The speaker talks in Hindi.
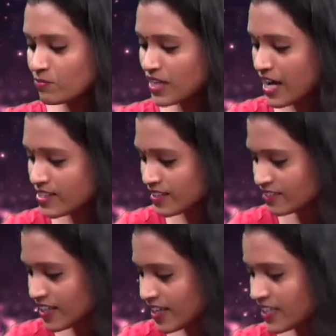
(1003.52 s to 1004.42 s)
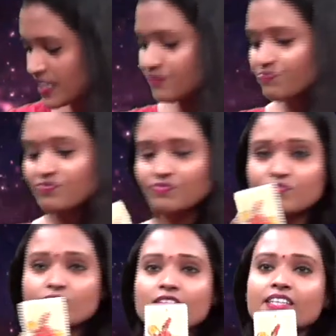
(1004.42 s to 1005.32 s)
दिखा सकते हैं कि
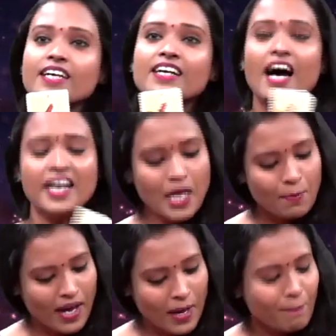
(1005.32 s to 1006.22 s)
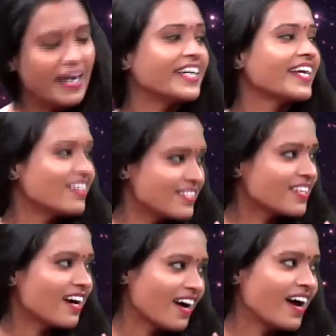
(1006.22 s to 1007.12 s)
ये कार्ड है हमारा पेंटिकल्स
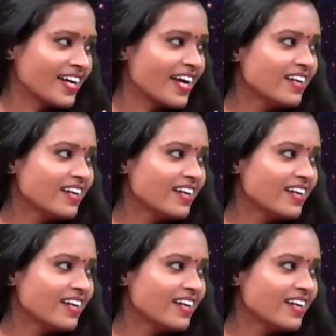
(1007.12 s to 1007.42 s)
का कार्ड है ना